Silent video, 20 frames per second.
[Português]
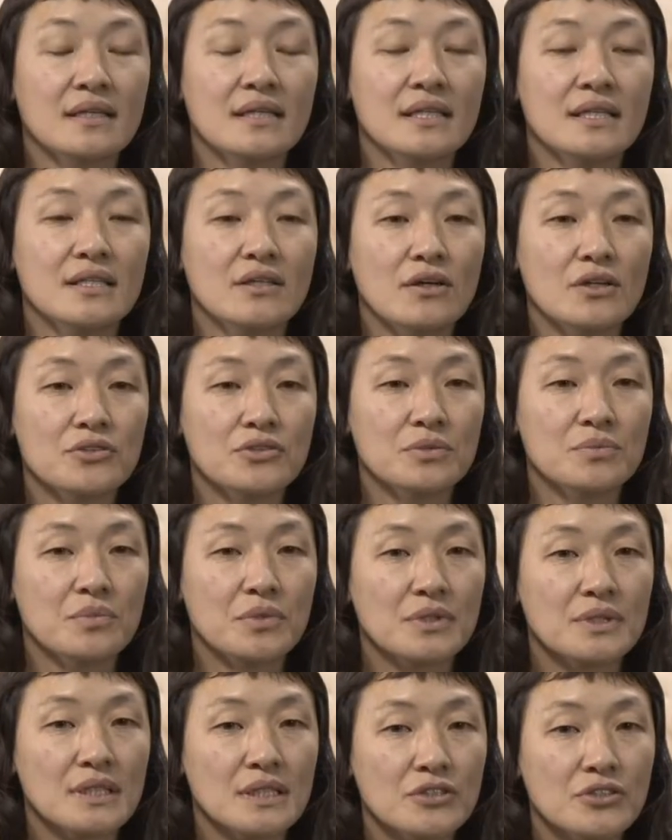E eu acho
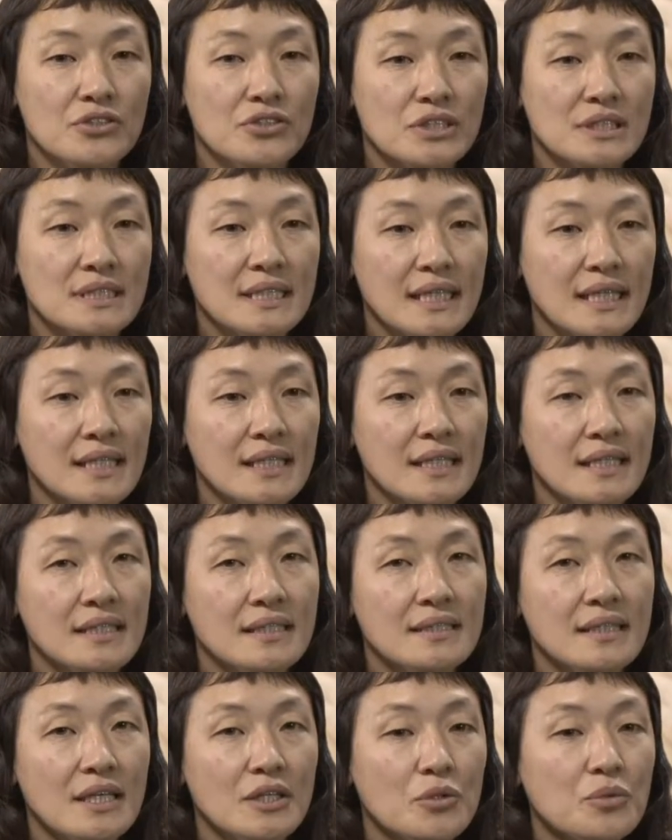importante dizer
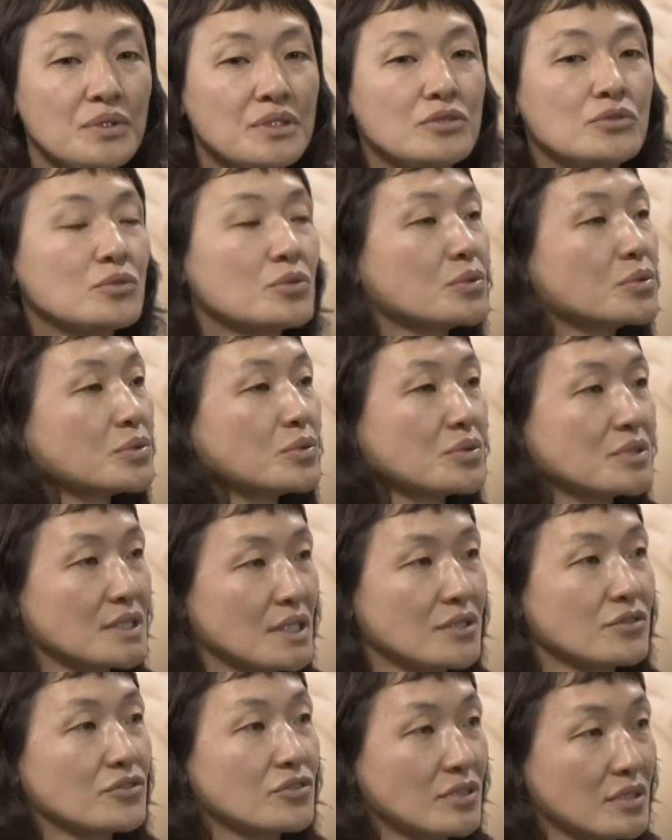que nenhum estudo
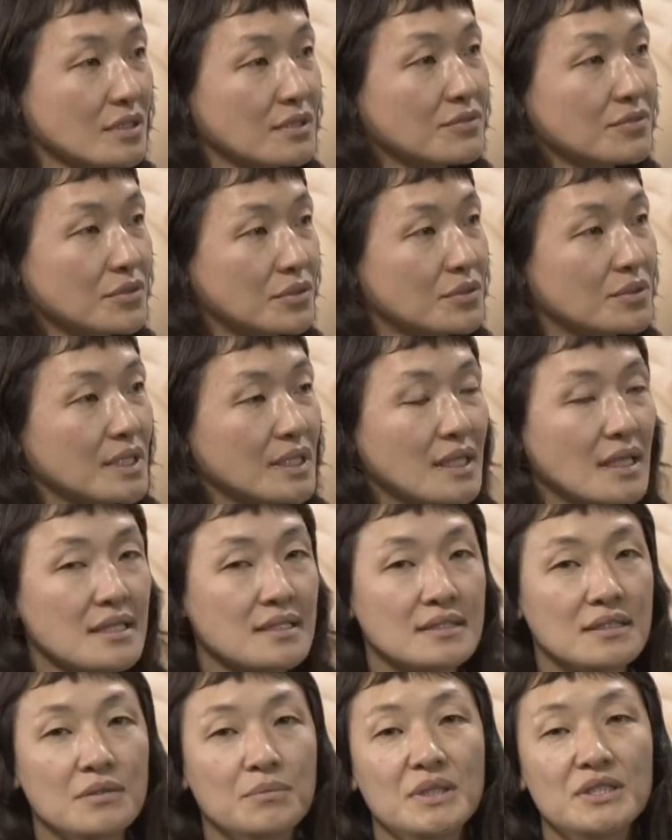científico em
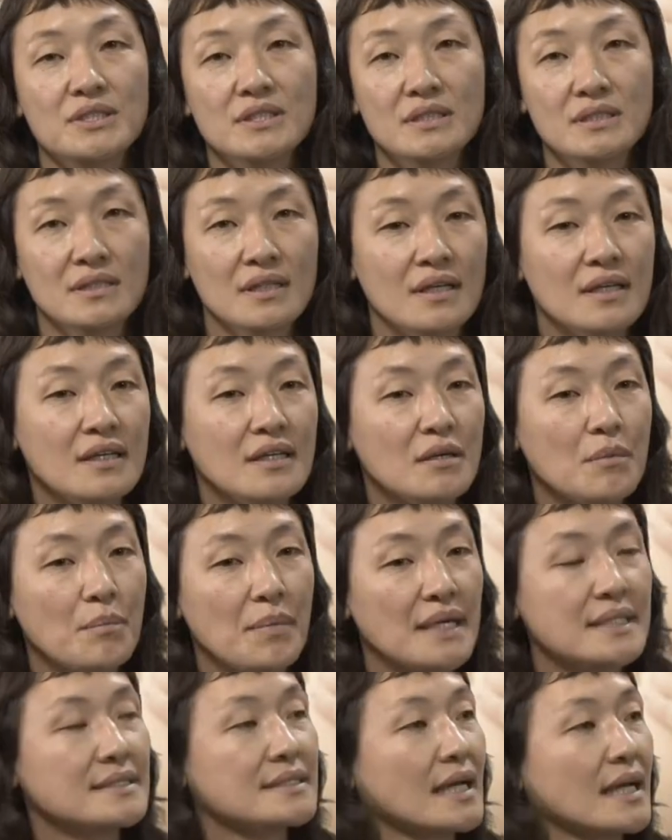relação à medicina
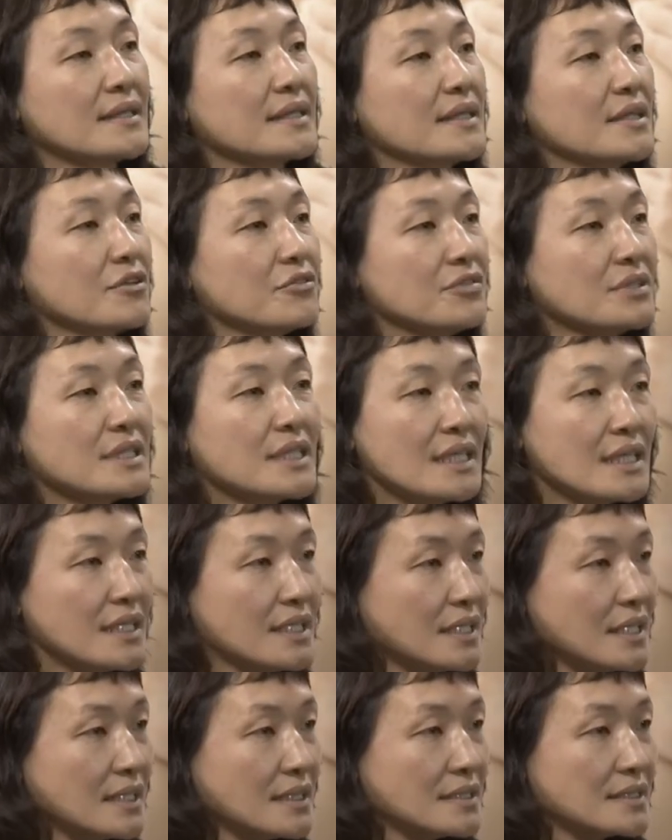baseada em
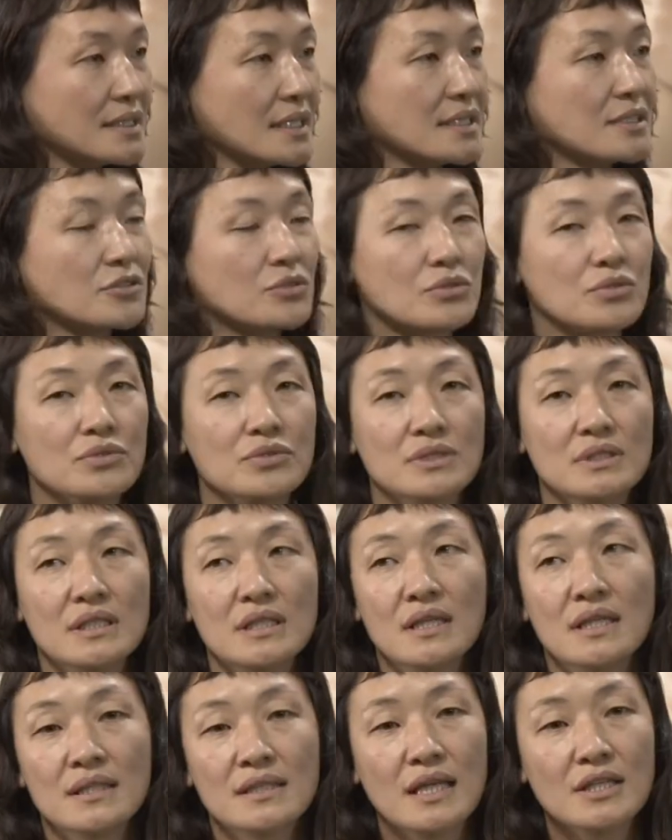evidência, estudos
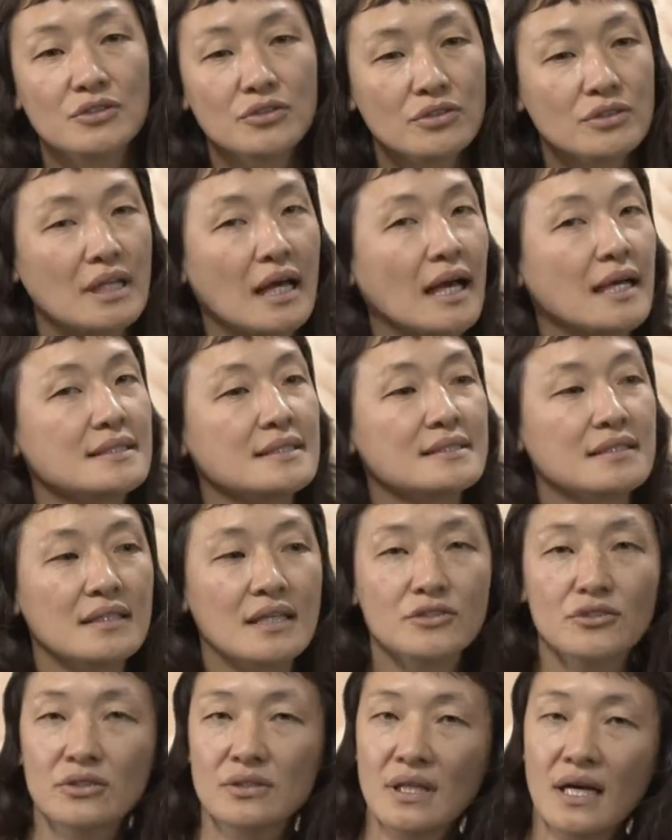nacionais,
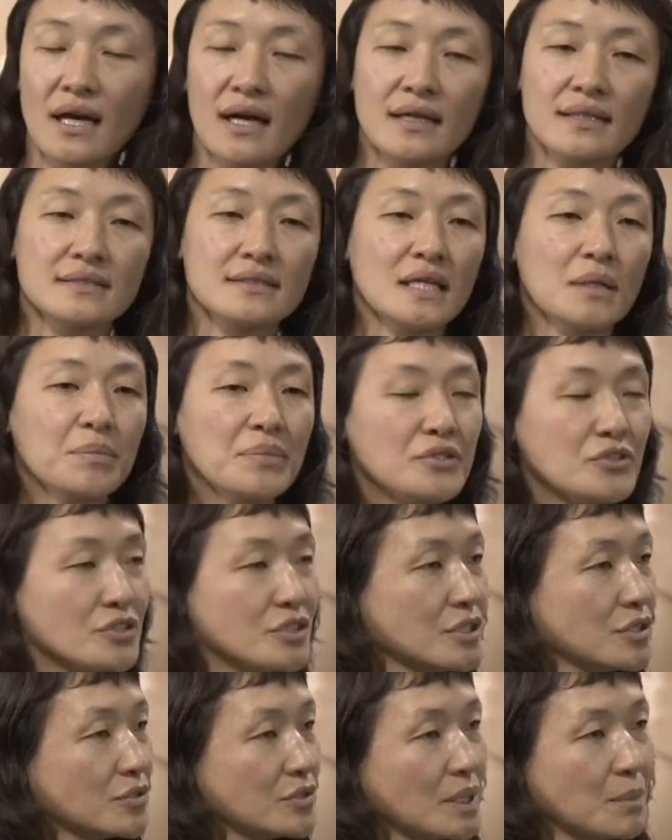internacionais,
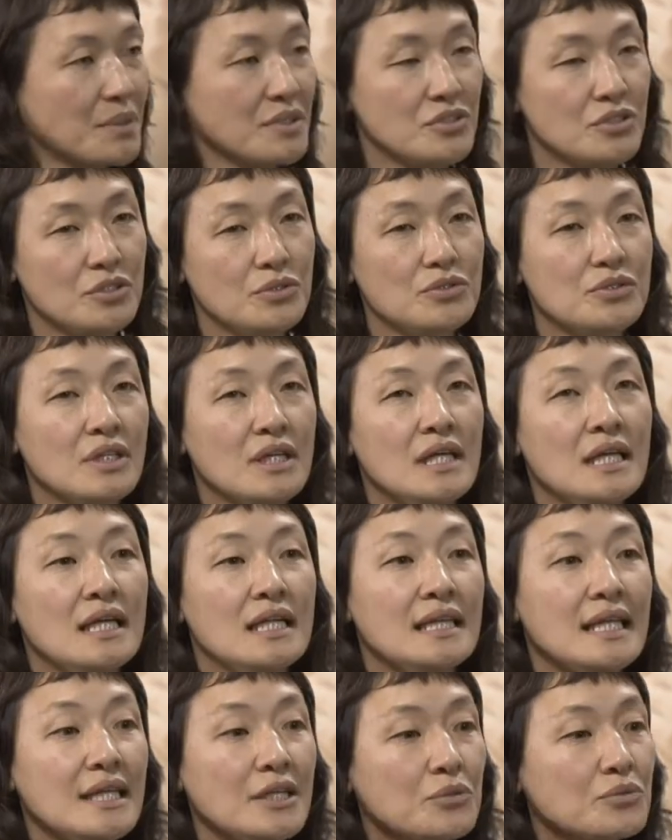repetidos, repetidos,
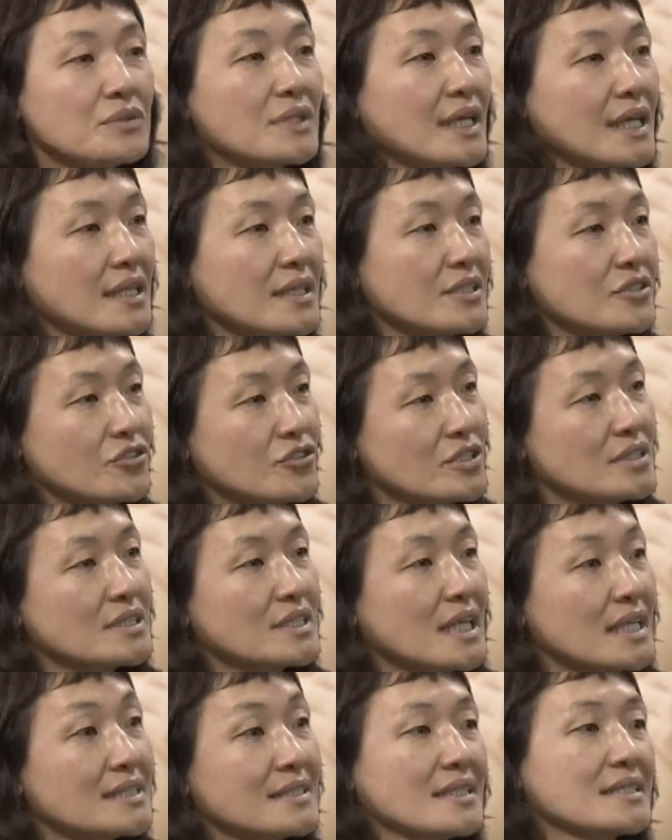nenhum deles diz
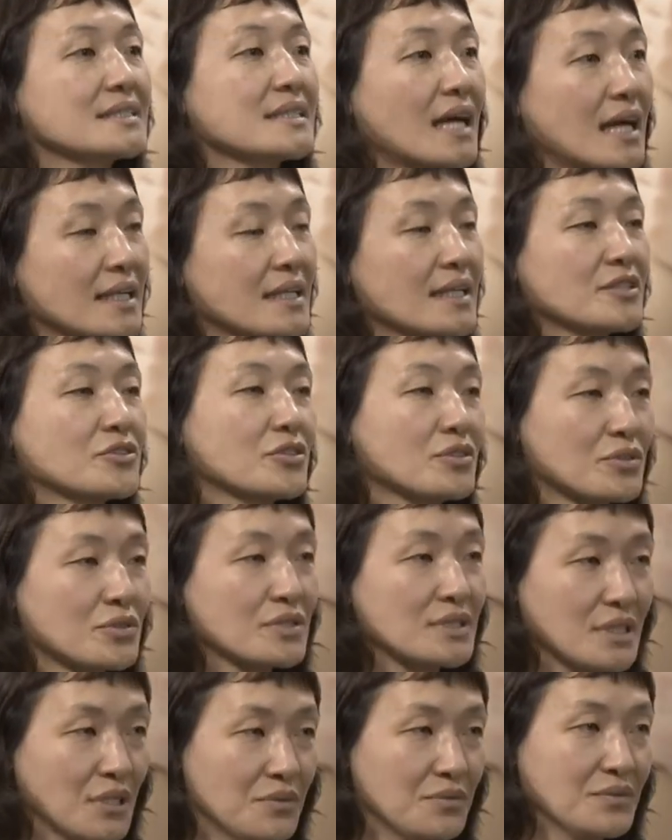que a cesárea é a
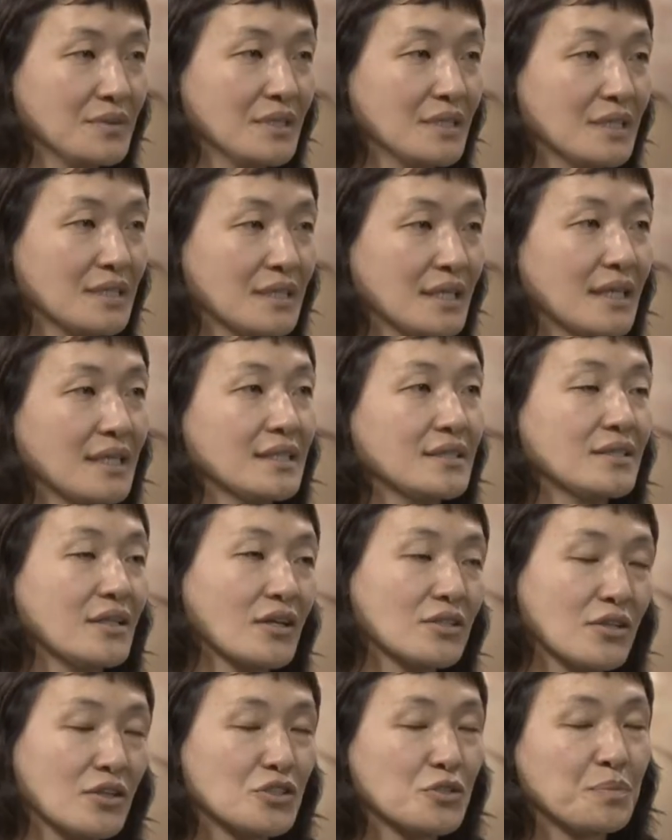solução. Né? E no
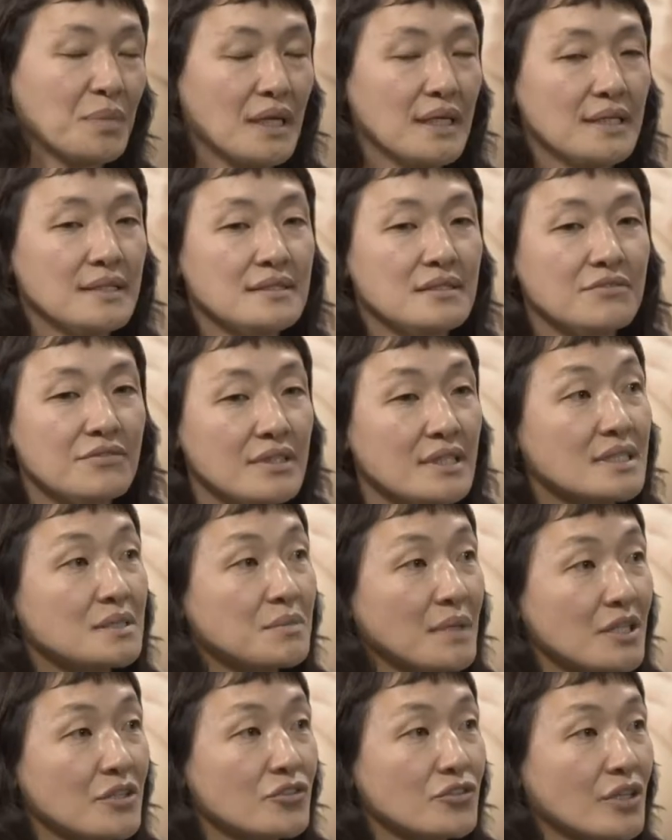nosso país,
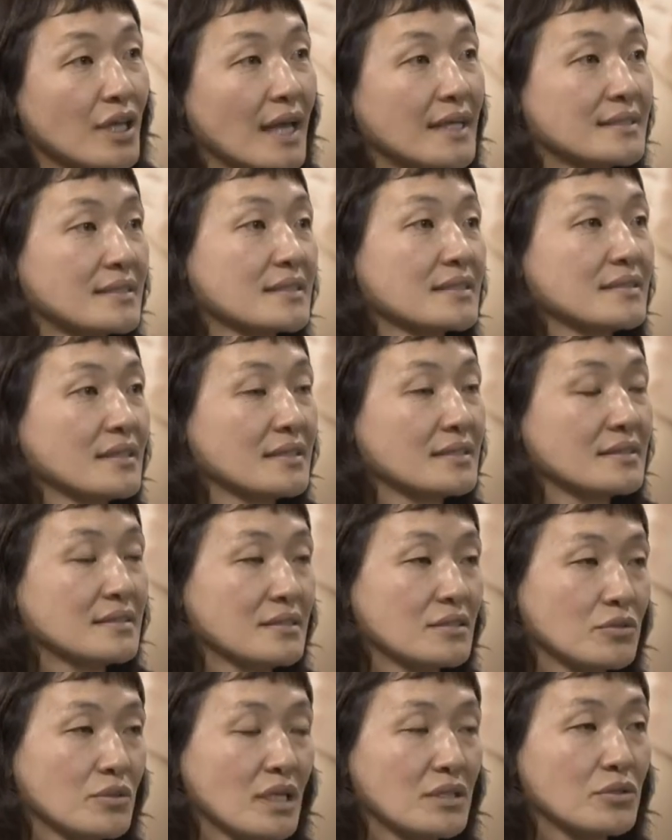infelizmente, é essa que tem
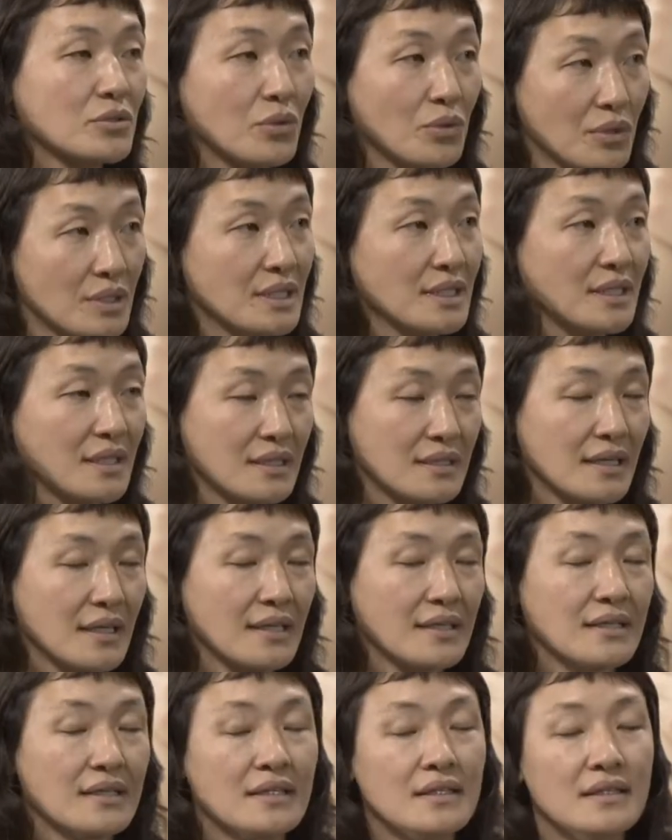sido a tônica,
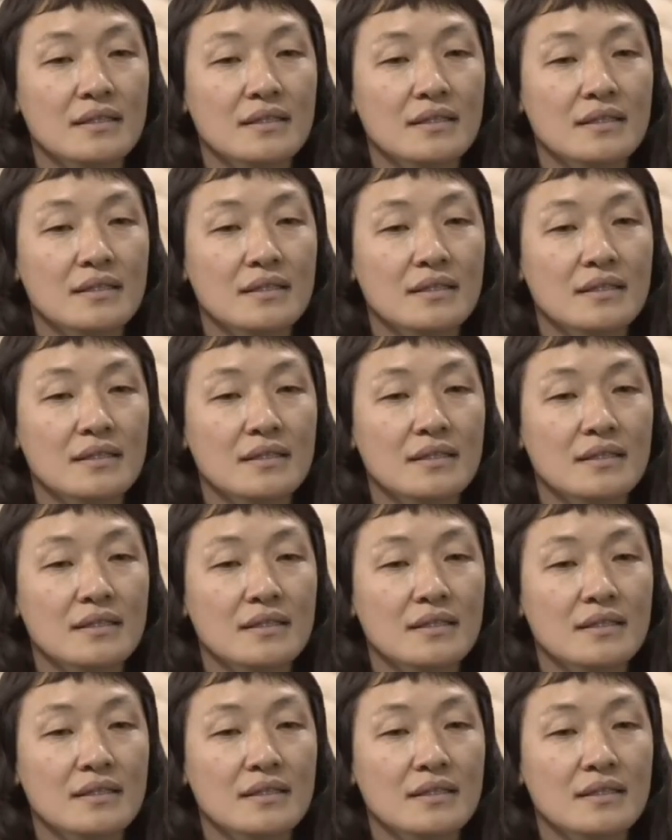né?